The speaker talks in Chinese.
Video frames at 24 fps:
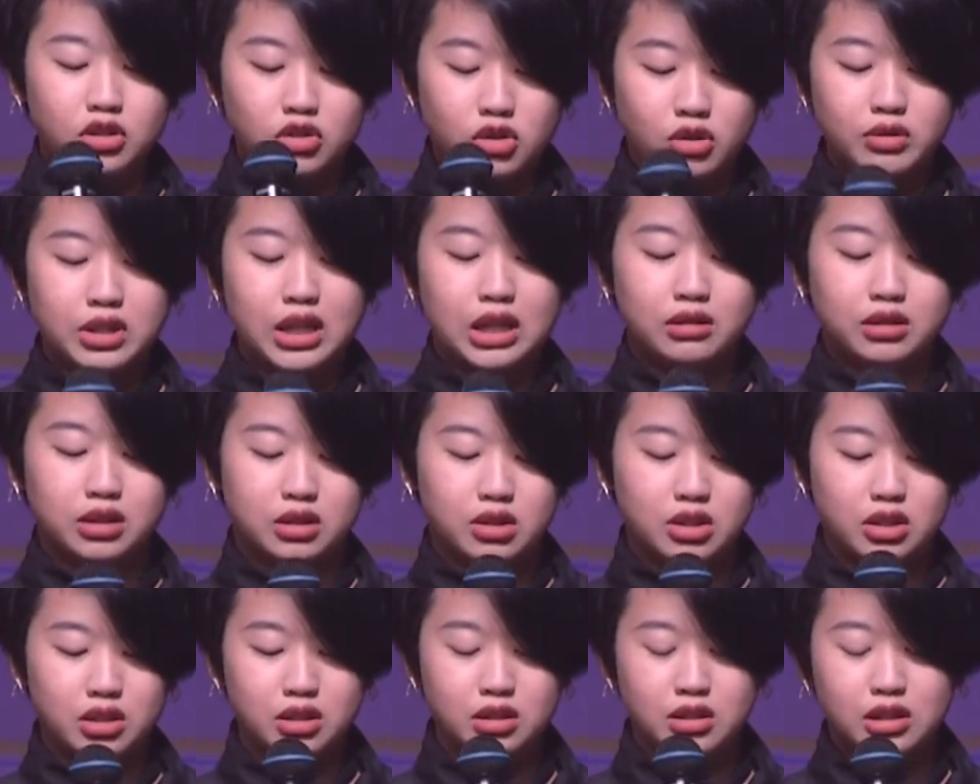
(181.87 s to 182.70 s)
重要的
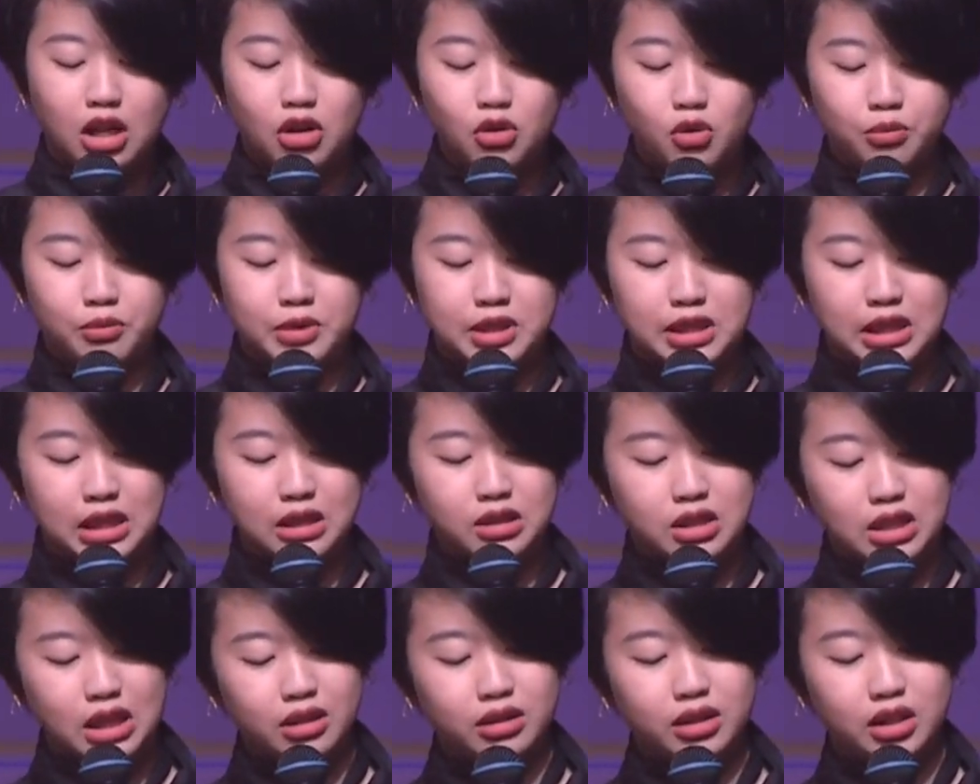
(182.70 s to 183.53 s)
是，当我们
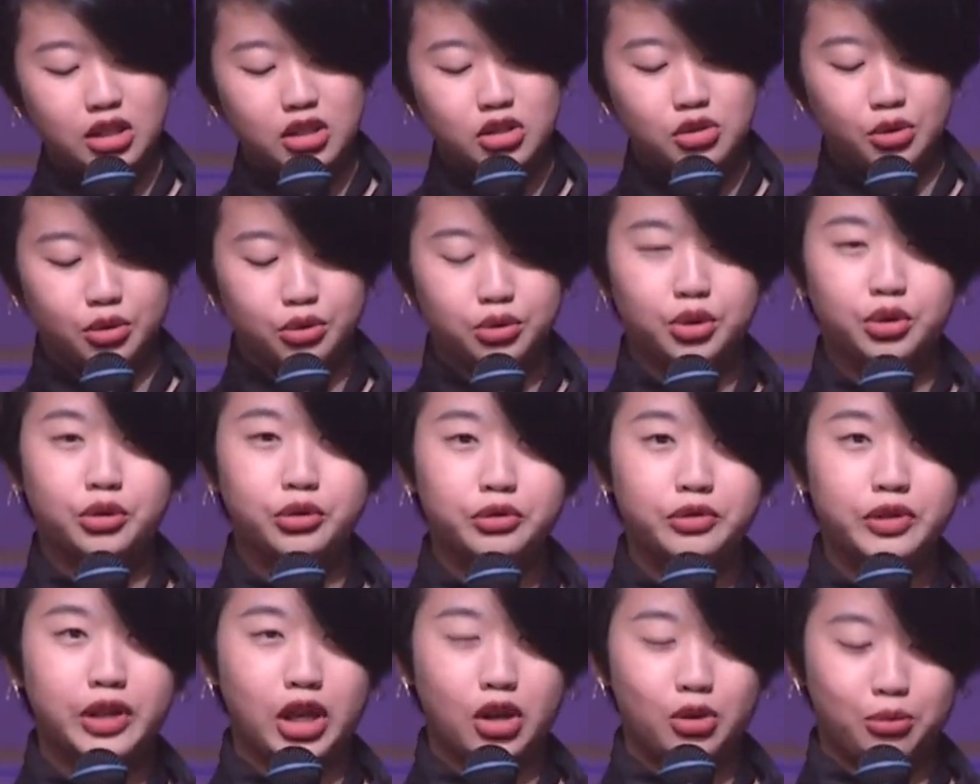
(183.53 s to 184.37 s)
在上帝所
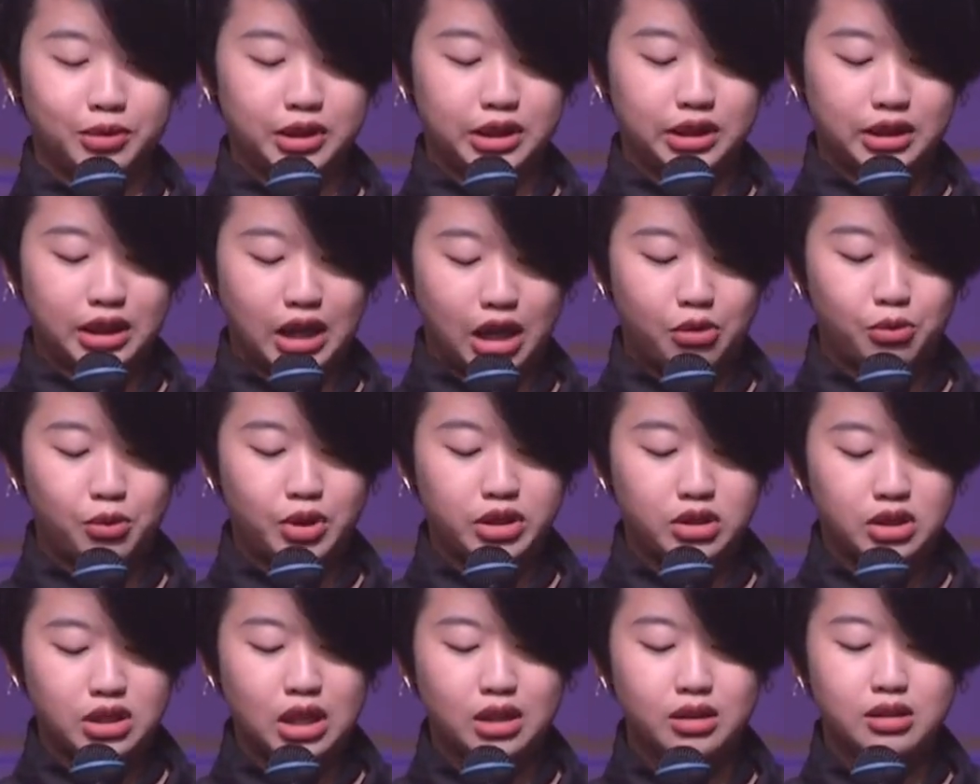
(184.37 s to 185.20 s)
托付给我们的岗
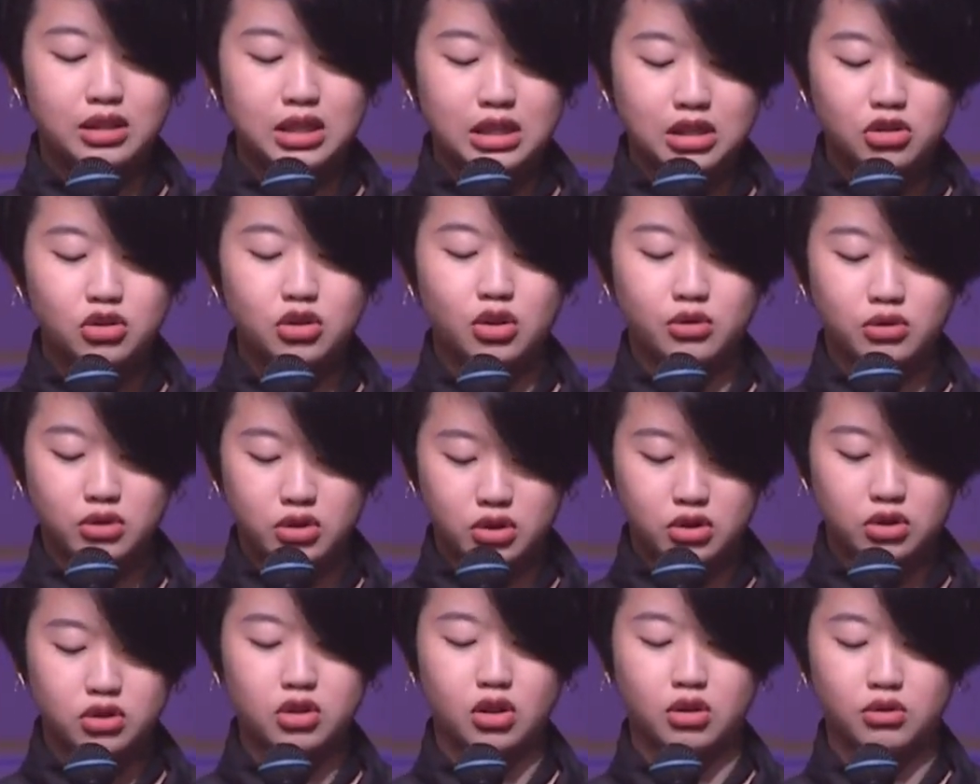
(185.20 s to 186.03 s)
位上尽忠
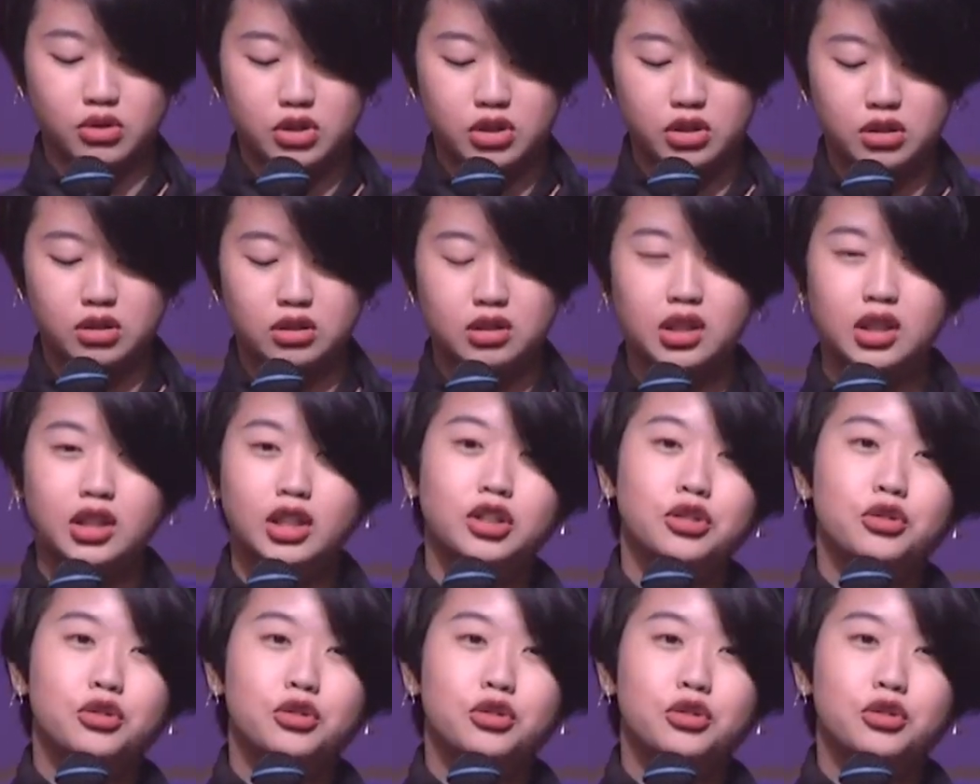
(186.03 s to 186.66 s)
职守时，